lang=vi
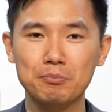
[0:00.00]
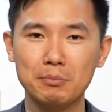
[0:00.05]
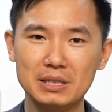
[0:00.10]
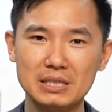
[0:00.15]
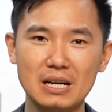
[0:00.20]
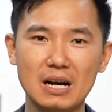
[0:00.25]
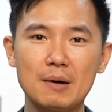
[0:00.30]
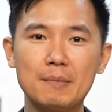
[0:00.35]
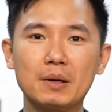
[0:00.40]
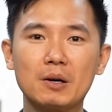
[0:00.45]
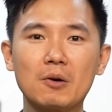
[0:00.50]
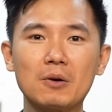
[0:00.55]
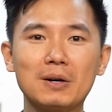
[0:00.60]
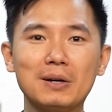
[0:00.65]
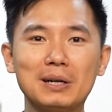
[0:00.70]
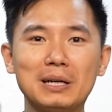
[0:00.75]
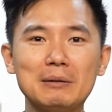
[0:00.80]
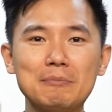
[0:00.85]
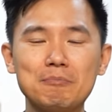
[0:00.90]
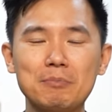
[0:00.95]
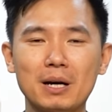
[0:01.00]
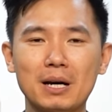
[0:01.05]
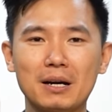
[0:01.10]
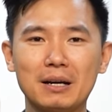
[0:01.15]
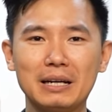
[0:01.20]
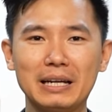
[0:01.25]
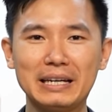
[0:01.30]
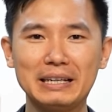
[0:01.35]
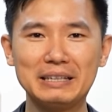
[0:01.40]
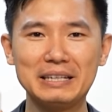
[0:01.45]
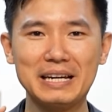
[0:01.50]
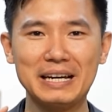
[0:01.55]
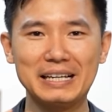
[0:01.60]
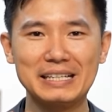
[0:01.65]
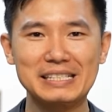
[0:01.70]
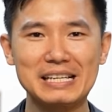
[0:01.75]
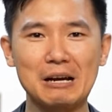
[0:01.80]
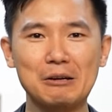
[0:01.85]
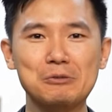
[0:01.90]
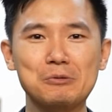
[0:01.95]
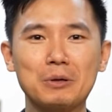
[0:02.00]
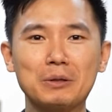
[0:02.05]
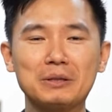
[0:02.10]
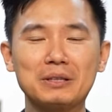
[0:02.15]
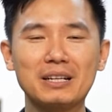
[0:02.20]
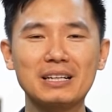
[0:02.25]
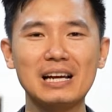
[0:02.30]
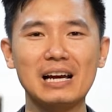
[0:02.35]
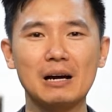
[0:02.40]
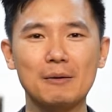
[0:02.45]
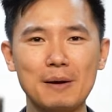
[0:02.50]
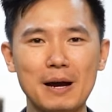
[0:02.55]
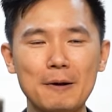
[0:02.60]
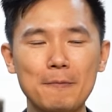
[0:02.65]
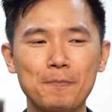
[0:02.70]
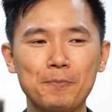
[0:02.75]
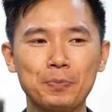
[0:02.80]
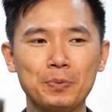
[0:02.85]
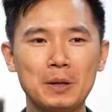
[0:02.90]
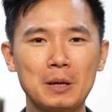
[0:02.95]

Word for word: Bây giờ mới có clip lên để chào xuân tất cả các bác.